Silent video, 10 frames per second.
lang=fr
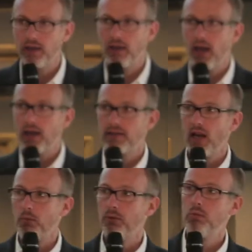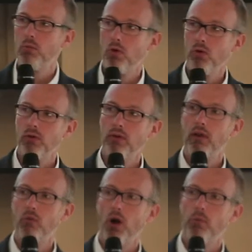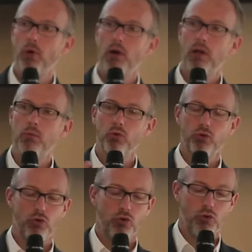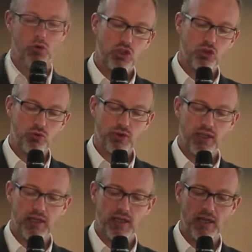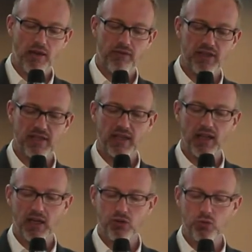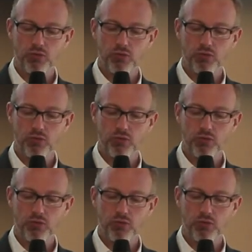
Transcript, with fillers: été assez rapidement d'avoir un problème entre des gens qui avaient des altérations